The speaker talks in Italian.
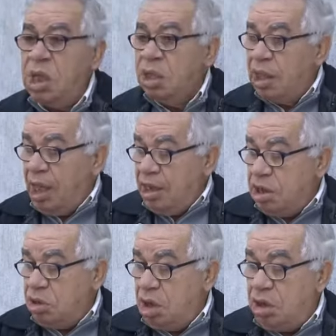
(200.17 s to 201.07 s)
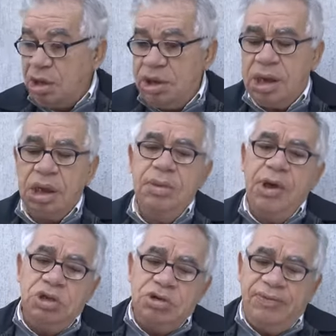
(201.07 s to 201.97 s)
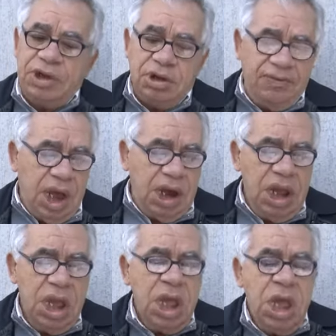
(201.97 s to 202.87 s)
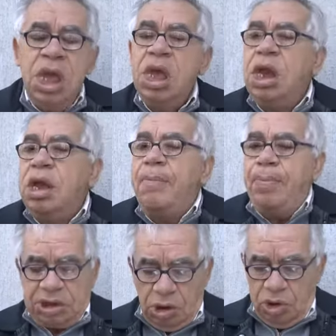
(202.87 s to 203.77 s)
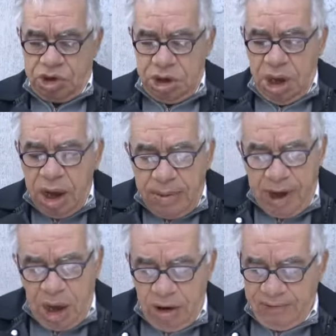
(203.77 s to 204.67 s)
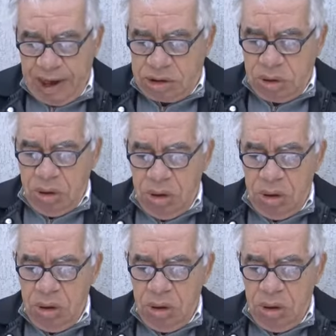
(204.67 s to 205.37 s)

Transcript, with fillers: dalla sentenza del ticket, me lo sono fatto fare in patologia e me l'hanno fatto